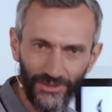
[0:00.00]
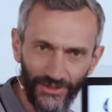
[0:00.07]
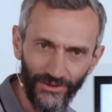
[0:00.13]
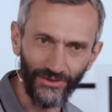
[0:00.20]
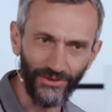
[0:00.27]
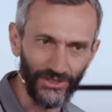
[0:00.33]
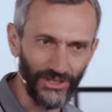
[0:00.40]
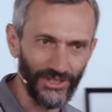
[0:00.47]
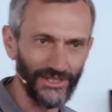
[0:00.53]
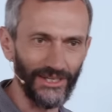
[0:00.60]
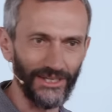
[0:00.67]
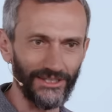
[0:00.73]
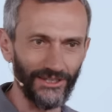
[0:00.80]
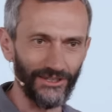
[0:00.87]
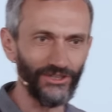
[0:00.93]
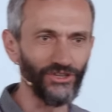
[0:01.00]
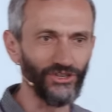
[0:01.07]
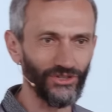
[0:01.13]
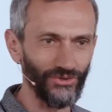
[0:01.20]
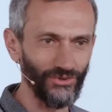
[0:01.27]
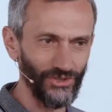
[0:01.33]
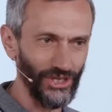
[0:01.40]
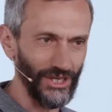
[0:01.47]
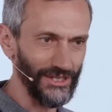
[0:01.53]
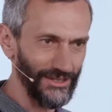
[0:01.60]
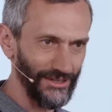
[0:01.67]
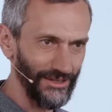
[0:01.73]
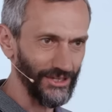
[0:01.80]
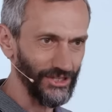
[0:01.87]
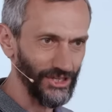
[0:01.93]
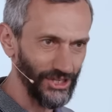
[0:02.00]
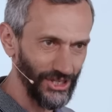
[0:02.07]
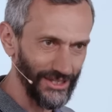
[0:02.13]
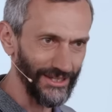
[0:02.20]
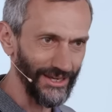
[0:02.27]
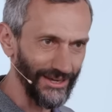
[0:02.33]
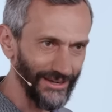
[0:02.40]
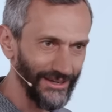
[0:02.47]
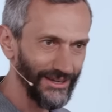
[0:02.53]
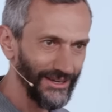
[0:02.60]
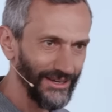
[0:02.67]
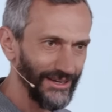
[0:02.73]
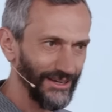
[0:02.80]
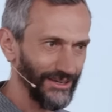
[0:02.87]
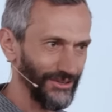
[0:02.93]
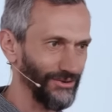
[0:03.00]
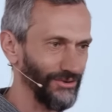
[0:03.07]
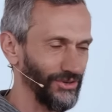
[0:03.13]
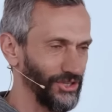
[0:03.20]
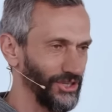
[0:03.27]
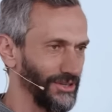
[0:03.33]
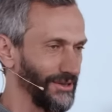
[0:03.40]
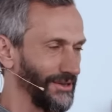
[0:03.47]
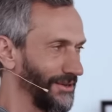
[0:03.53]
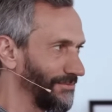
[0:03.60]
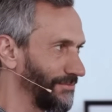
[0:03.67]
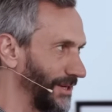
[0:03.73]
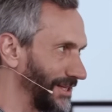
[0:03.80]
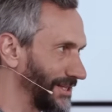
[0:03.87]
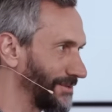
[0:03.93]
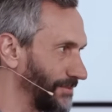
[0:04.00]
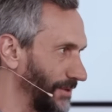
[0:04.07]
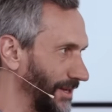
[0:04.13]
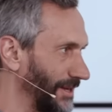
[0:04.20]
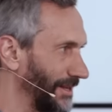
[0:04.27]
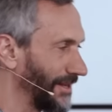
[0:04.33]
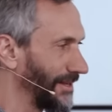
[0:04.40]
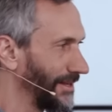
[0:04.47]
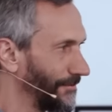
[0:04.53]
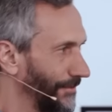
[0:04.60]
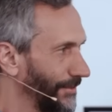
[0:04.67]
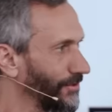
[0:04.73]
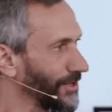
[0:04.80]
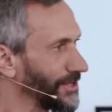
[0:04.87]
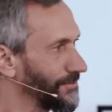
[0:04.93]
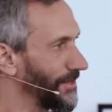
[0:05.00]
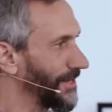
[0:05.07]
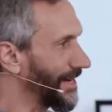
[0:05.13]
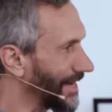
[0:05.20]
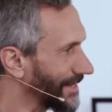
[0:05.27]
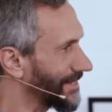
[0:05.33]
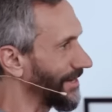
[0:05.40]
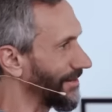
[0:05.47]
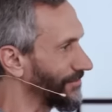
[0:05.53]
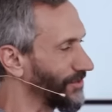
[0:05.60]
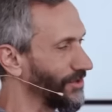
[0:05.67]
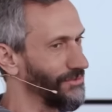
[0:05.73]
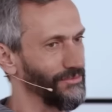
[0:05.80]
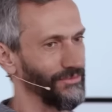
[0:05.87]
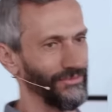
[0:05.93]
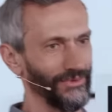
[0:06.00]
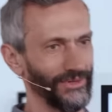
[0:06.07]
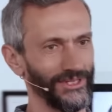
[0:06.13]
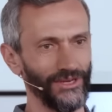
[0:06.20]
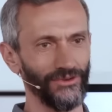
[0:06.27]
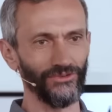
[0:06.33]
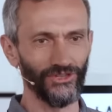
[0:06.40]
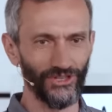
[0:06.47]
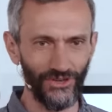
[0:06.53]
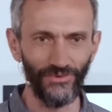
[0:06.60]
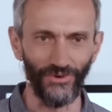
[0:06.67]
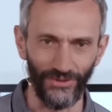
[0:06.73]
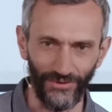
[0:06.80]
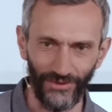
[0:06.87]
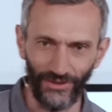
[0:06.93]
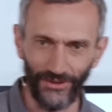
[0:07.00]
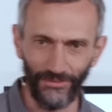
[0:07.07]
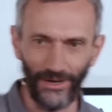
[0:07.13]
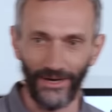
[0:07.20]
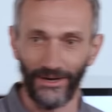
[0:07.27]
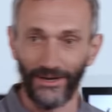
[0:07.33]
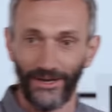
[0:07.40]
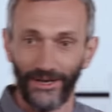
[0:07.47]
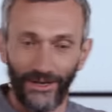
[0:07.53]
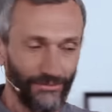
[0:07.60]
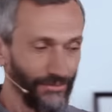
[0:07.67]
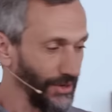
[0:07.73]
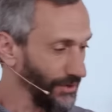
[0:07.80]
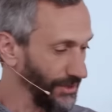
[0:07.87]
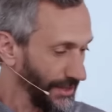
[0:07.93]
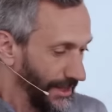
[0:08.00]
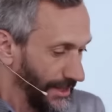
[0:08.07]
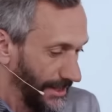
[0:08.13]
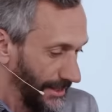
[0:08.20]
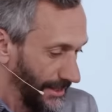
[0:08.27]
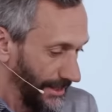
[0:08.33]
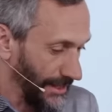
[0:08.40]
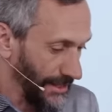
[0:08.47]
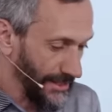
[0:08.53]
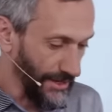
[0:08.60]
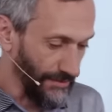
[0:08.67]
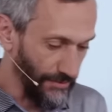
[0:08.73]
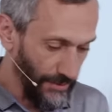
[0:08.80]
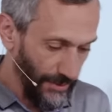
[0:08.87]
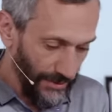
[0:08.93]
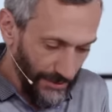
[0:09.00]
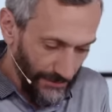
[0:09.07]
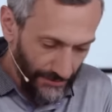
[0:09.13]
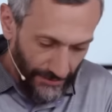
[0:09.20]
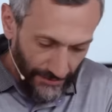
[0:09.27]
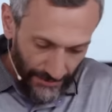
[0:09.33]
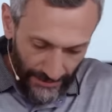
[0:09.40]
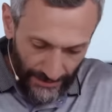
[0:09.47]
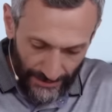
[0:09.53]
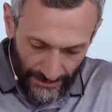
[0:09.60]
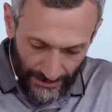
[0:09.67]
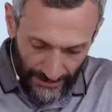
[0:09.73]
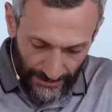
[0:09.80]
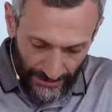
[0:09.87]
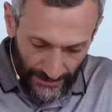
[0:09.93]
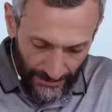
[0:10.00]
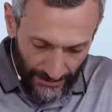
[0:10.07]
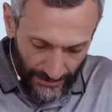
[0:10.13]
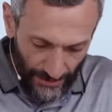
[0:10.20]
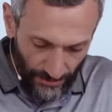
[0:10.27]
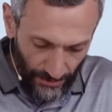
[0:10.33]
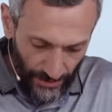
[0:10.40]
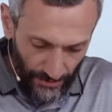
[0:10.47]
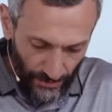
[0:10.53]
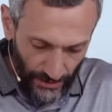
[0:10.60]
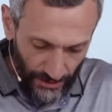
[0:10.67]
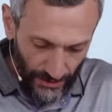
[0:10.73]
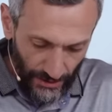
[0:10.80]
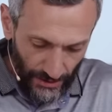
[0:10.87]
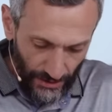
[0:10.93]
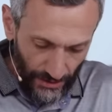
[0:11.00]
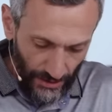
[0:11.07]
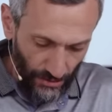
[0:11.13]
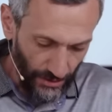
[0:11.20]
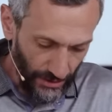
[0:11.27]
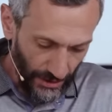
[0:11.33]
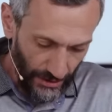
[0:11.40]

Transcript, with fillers: кто хочет знать техническую часть нашей жизни, кто хочет, в принципе, ну, разбираться в том, где он живет. Вот он, например, берет, я не знаю, вы берете э, э какой-нибудь, какую-нибудь